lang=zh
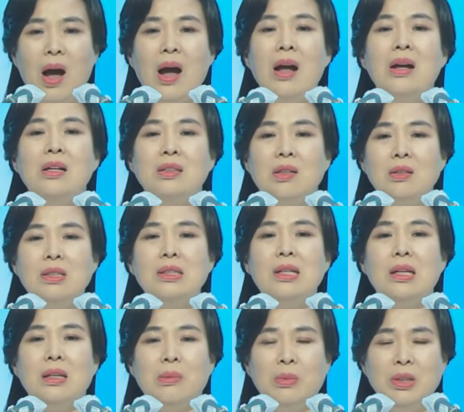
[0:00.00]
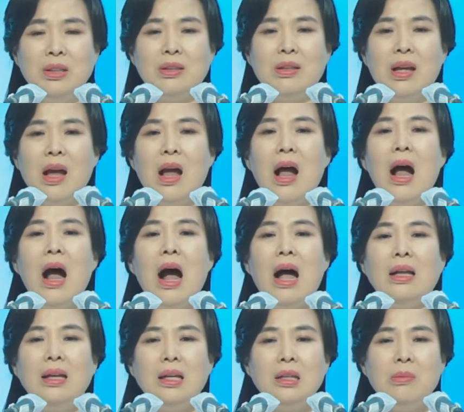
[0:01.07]
主和先知们感受到
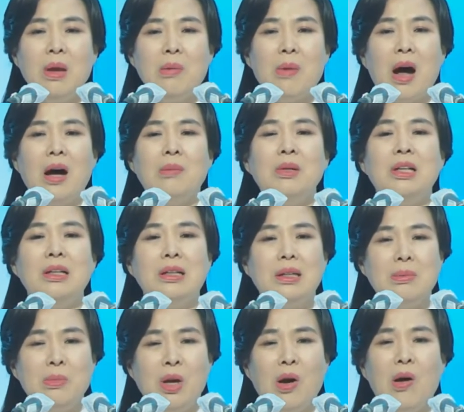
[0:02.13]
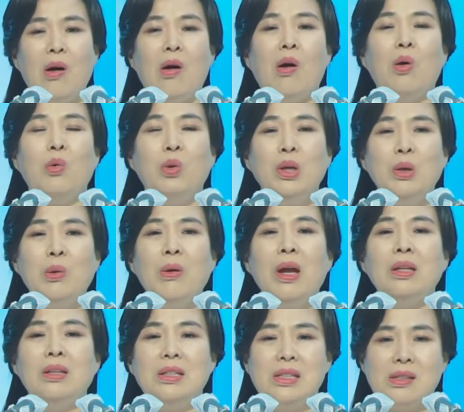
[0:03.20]
神的爱，反而安慰
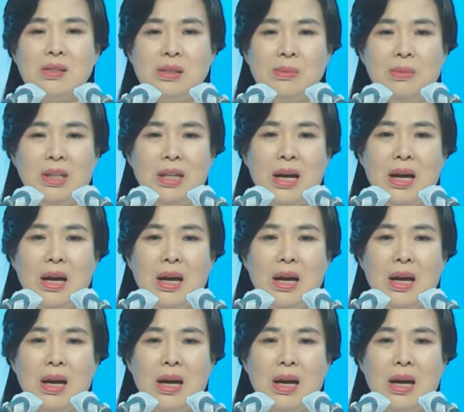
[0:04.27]
了神。